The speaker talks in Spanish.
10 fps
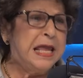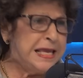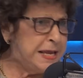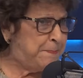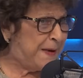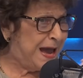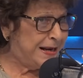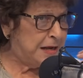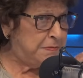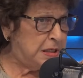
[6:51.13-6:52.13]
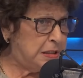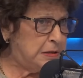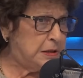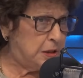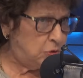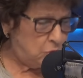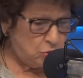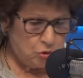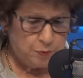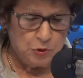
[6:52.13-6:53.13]
Y para mí, esto es
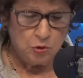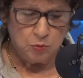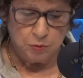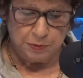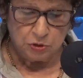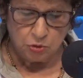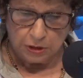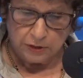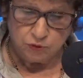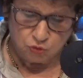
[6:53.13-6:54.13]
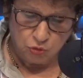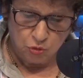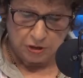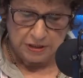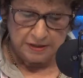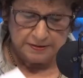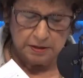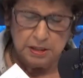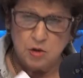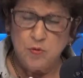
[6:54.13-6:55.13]
una opinión muy personal, son los que
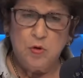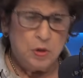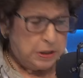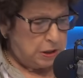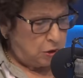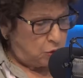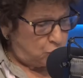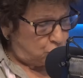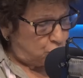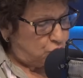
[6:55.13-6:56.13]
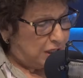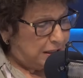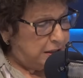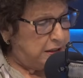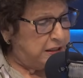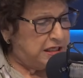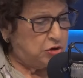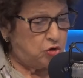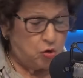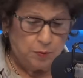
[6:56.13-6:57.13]
decidieron incluso salir de
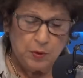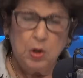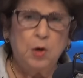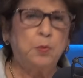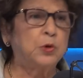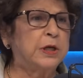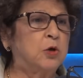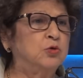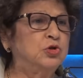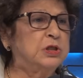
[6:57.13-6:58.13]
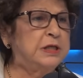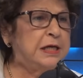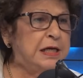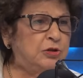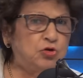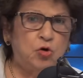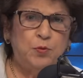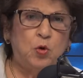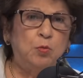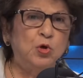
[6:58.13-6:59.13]
Trump porque consideran a Trump,
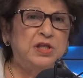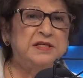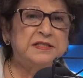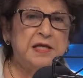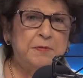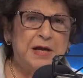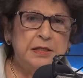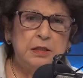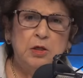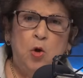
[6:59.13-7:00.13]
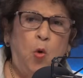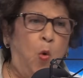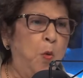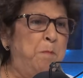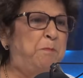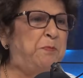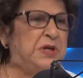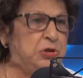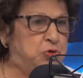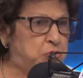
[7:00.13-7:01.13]
como le decía Biden, un
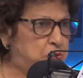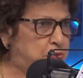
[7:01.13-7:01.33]
pillo